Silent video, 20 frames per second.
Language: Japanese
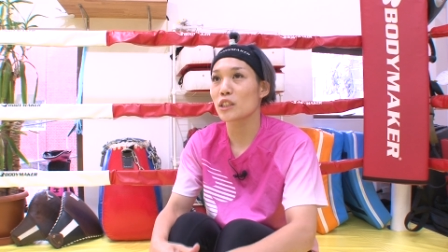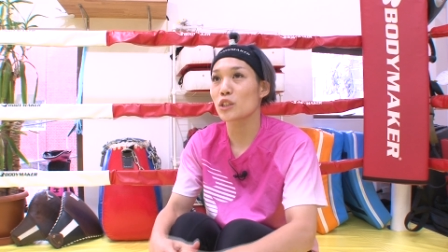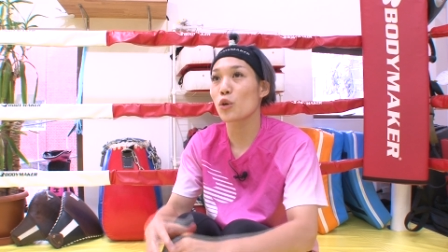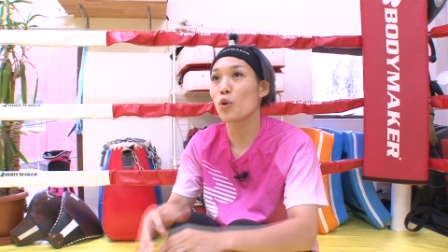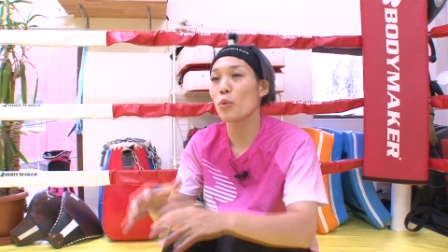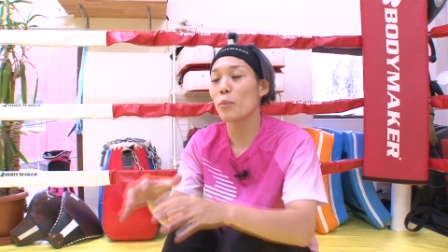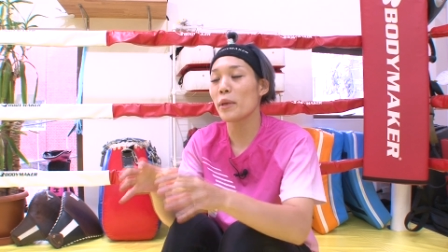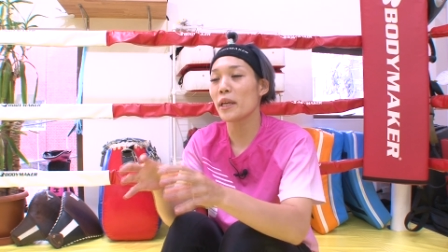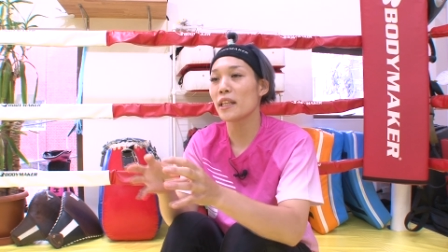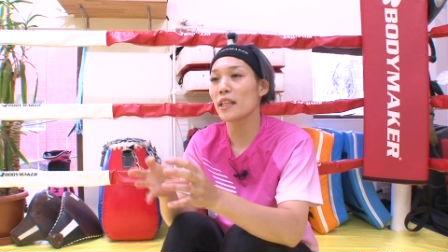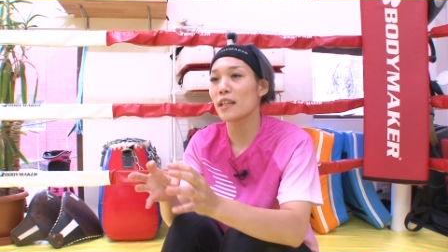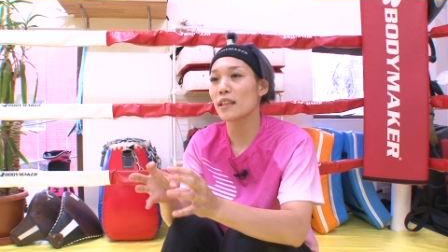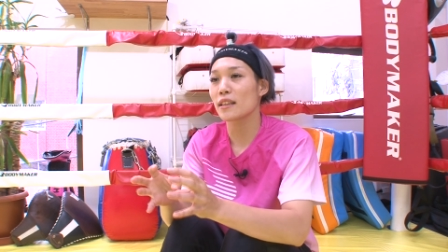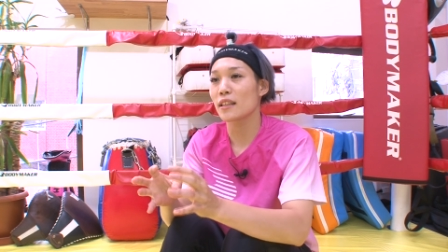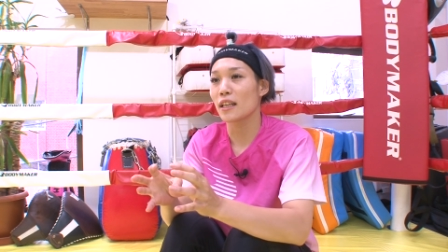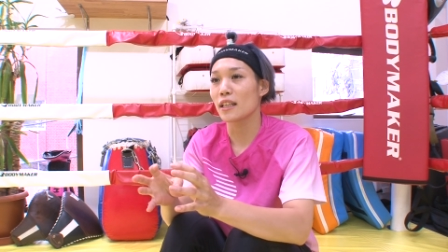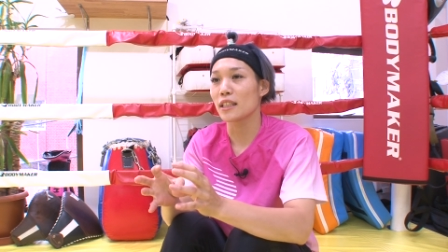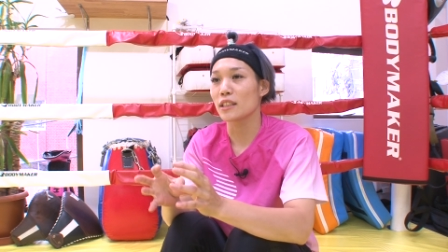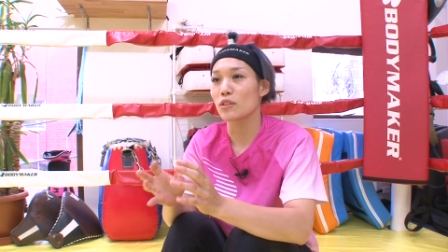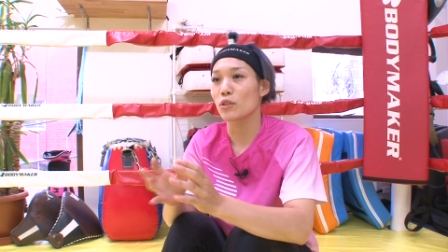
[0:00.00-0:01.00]
照明だっ
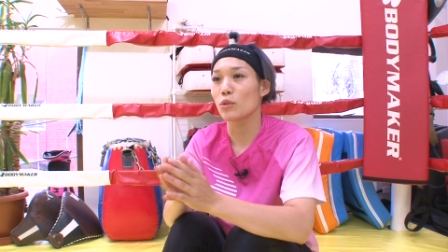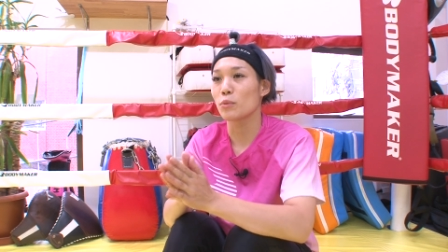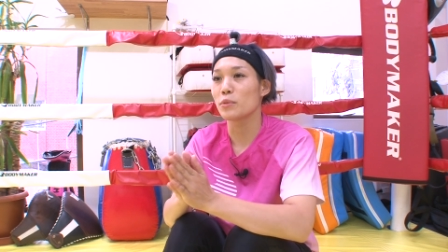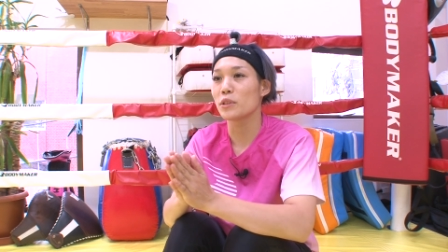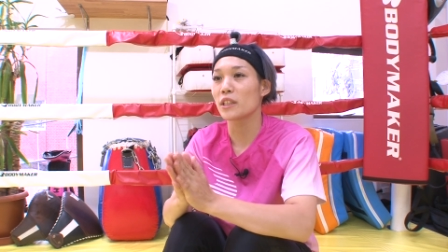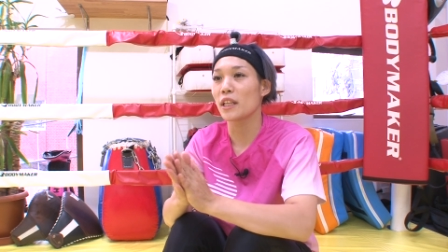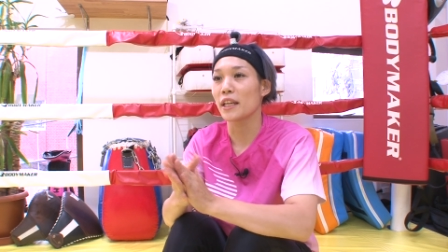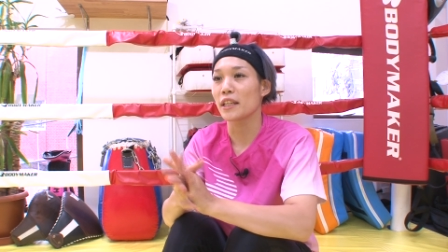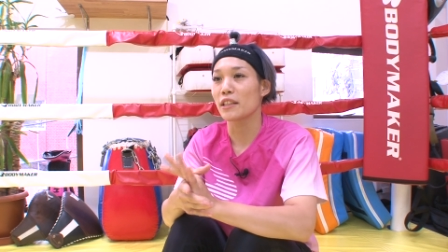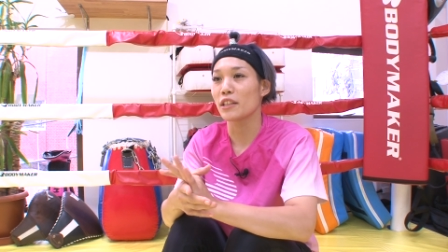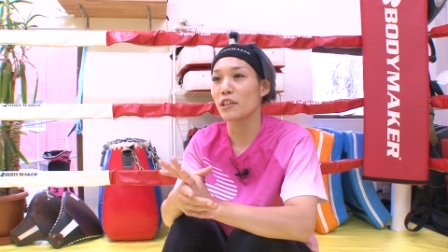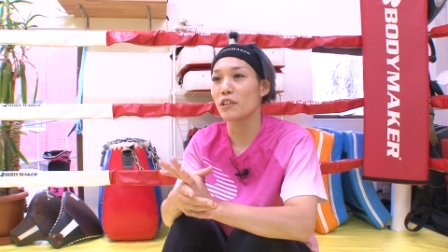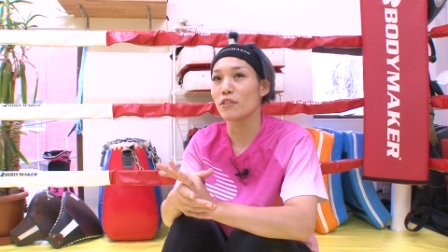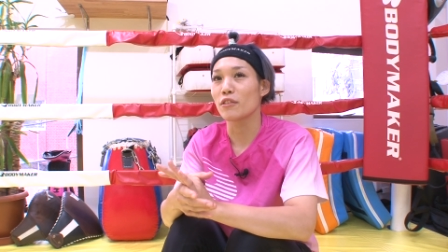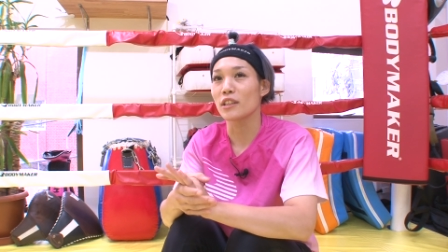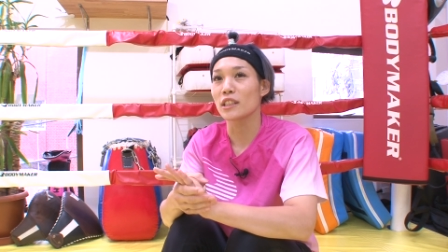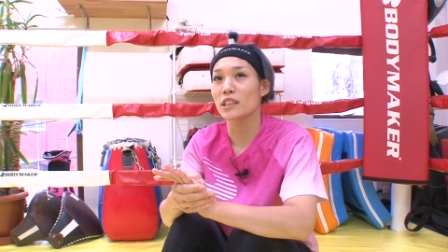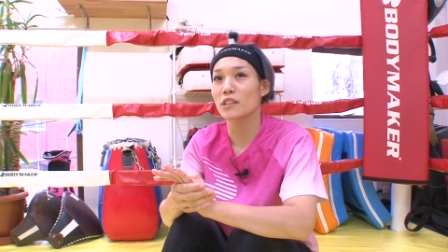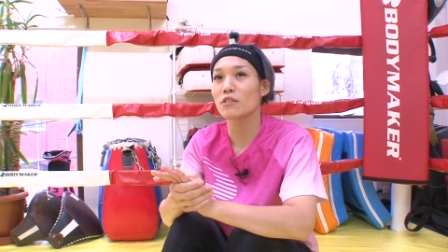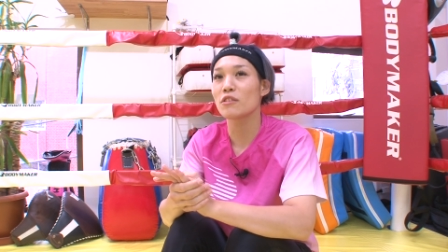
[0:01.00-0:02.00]
たりその舞台っていう
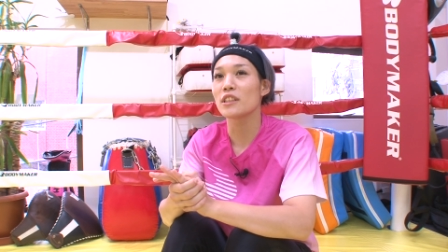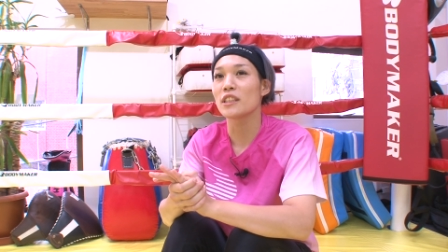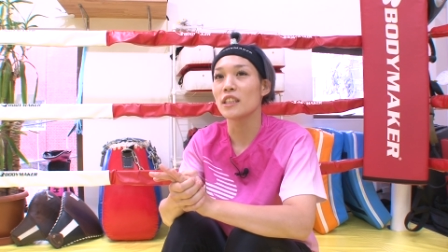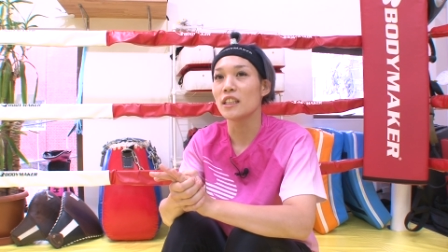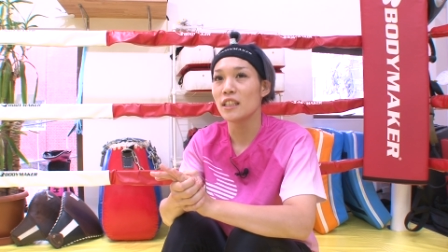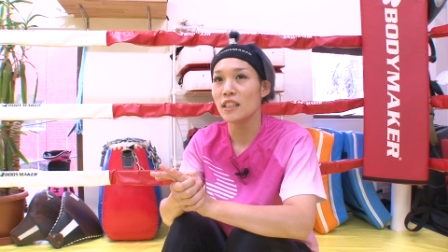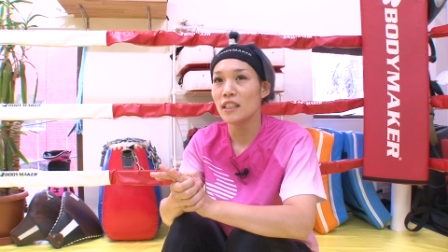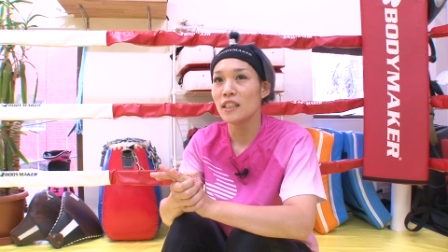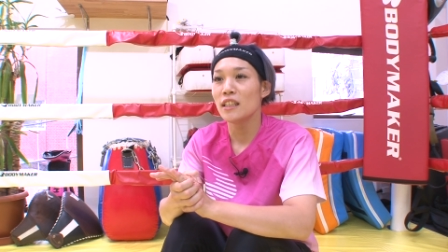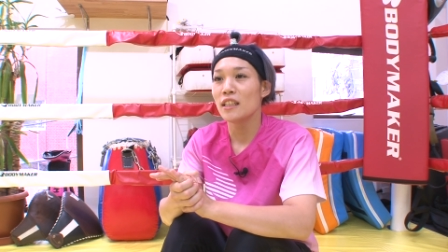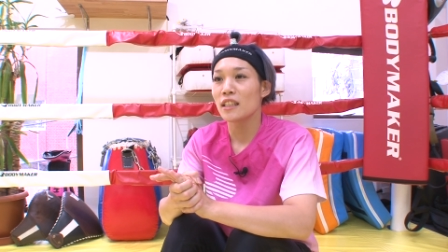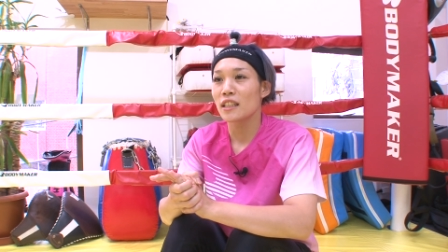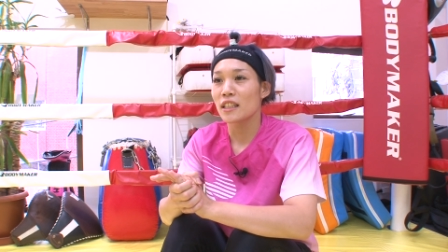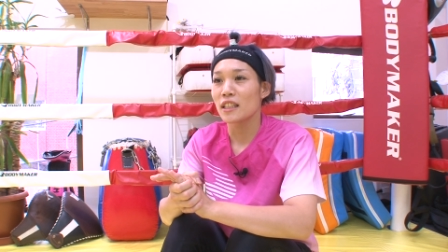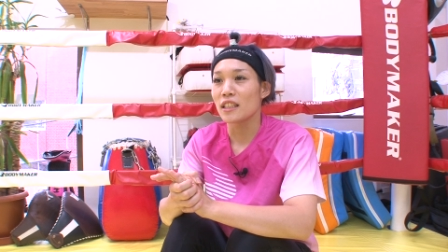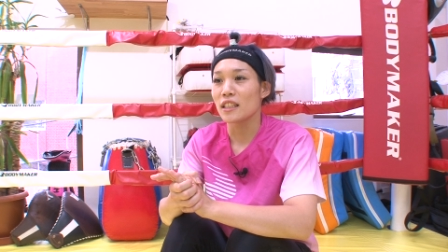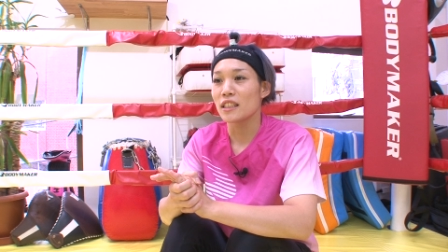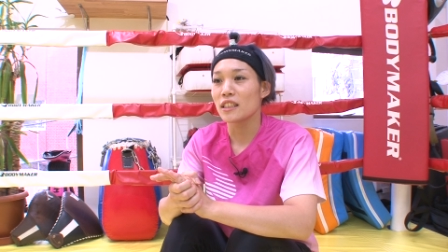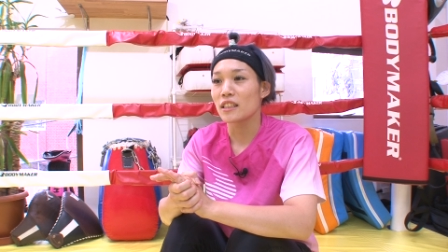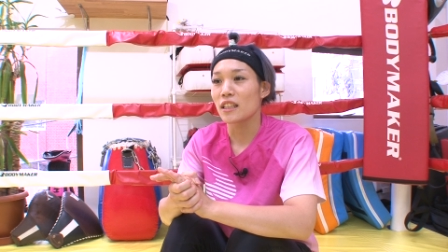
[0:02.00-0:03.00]
のはすごい
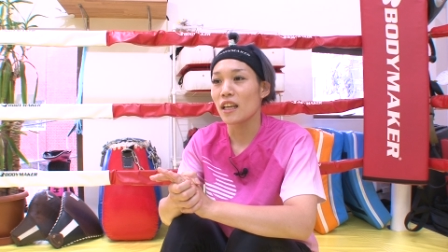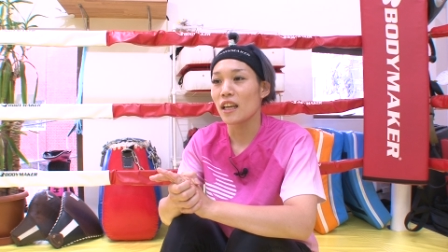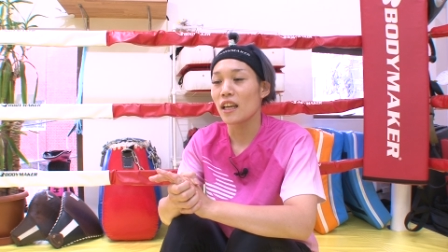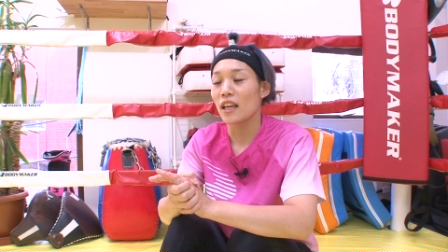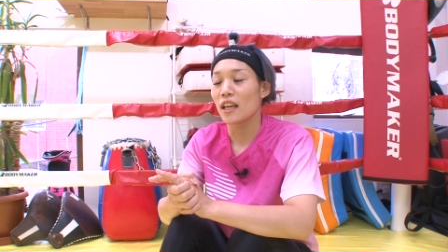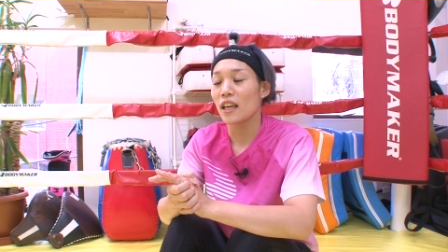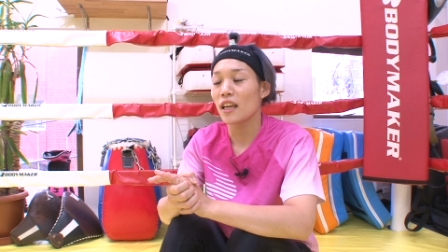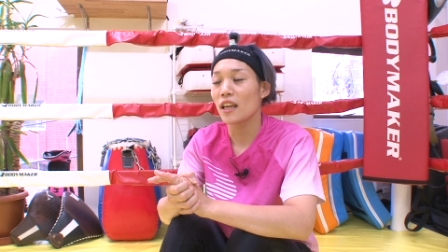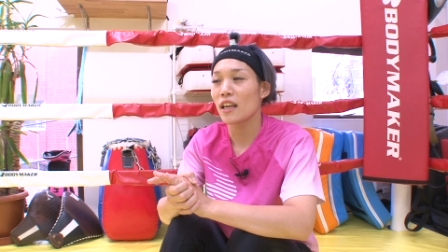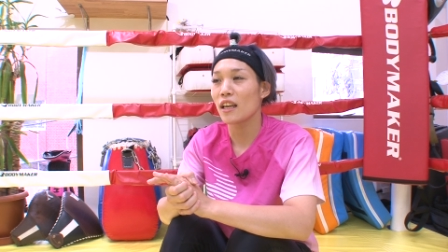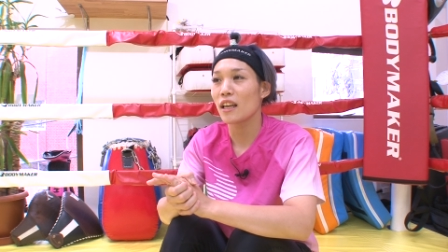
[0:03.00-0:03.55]
気にして、